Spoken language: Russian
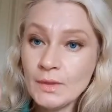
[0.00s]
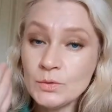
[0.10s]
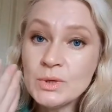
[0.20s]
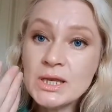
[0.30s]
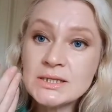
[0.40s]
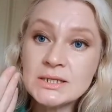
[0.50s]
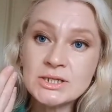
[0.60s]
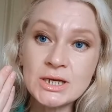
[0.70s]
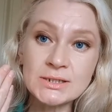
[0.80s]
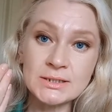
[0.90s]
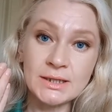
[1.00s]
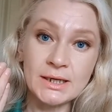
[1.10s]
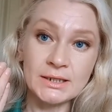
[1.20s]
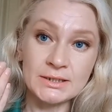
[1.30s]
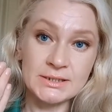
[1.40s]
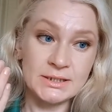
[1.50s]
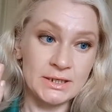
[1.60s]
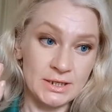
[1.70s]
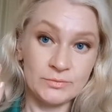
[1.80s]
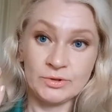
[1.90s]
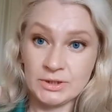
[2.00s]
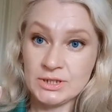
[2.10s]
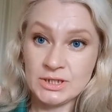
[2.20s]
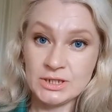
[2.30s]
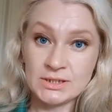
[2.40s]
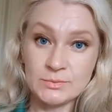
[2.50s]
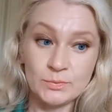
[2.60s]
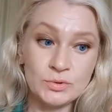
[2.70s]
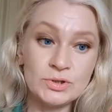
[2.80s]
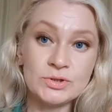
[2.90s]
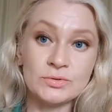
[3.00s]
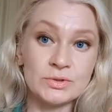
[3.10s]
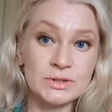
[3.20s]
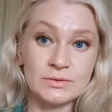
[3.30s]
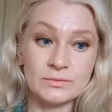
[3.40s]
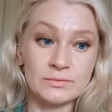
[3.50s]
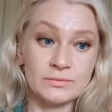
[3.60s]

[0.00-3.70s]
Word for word: У меня сейчас на лице, я вот и сейчас им пользуюсь, э,